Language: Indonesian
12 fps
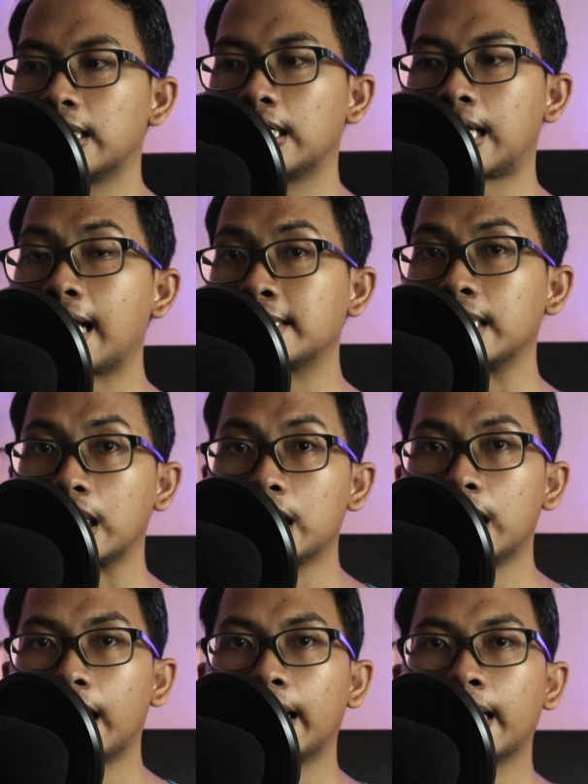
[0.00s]
eh, Razer,
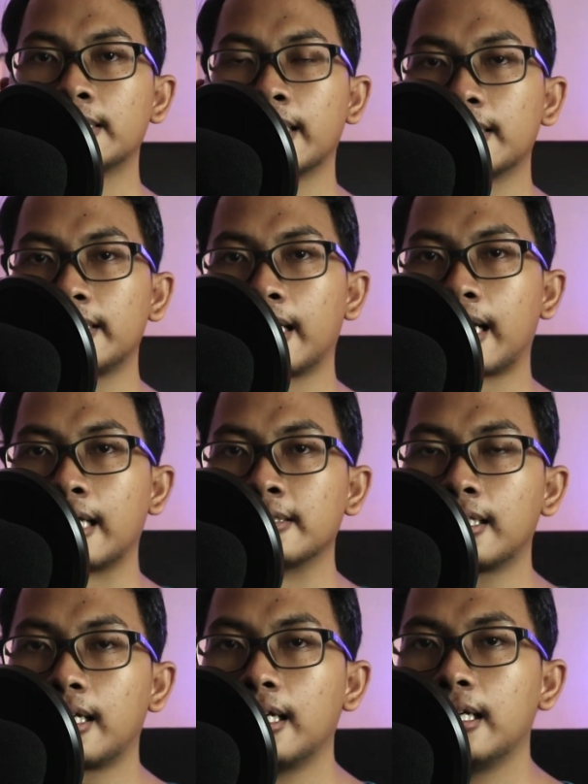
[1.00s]
headsetnya
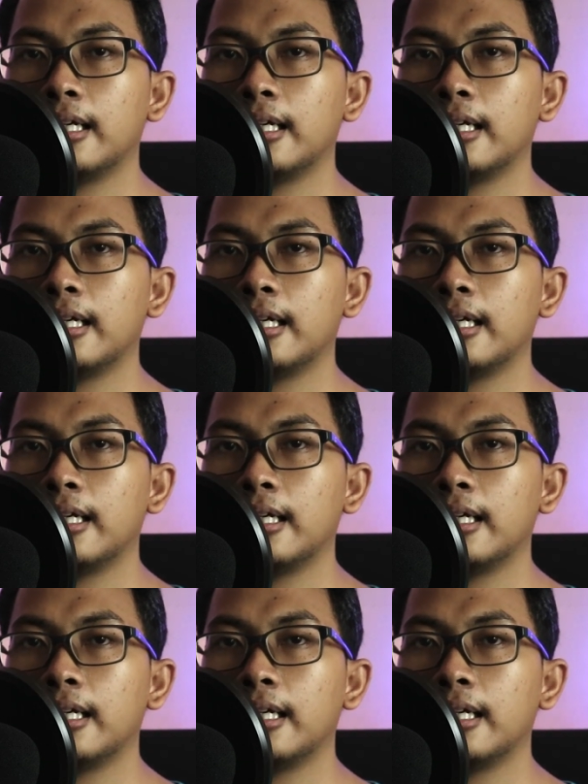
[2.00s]
Razer